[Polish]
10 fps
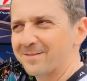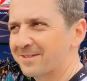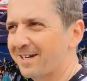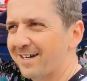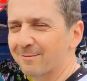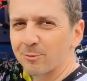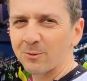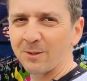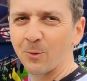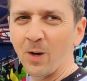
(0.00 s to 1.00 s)
chyba tak, ktoś
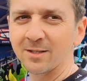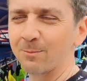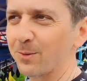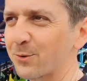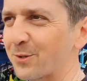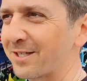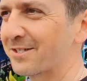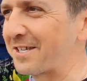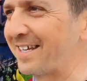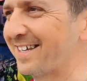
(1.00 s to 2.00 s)
wygrał dzisiaj.
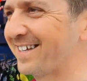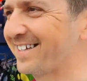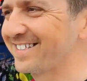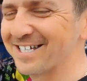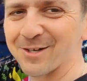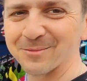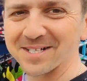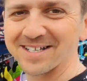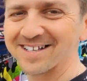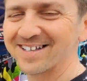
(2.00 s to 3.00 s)
Dzień dobry.